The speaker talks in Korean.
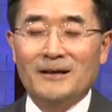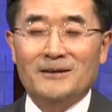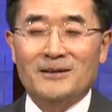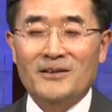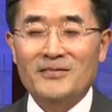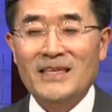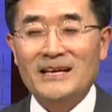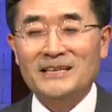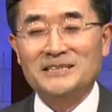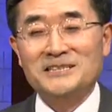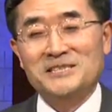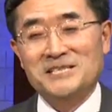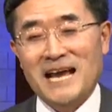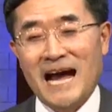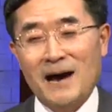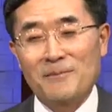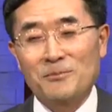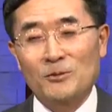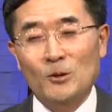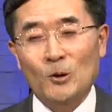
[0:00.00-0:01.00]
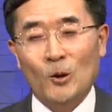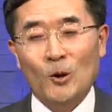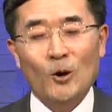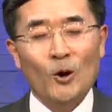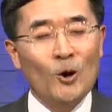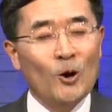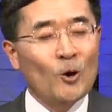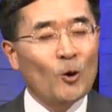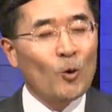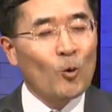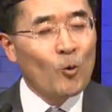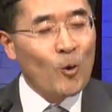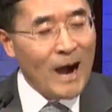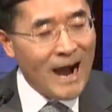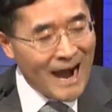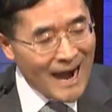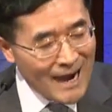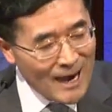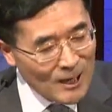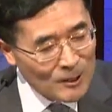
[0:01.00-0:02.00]
그런데 그 잠도
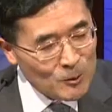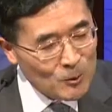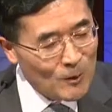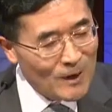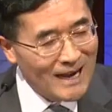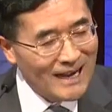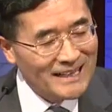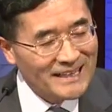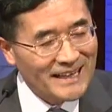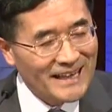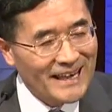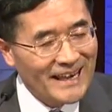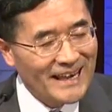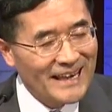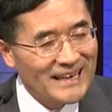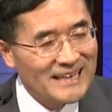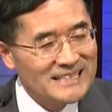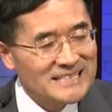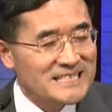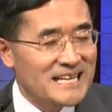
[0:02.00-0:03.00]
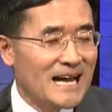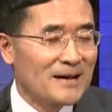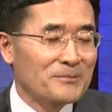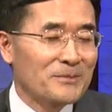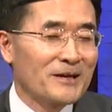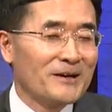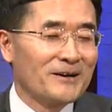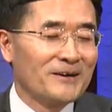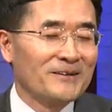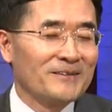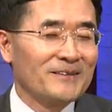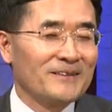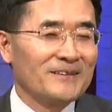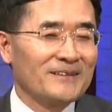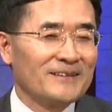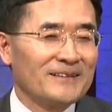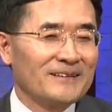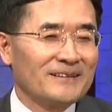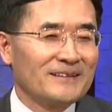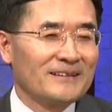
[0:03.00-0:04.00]
과도하게 자면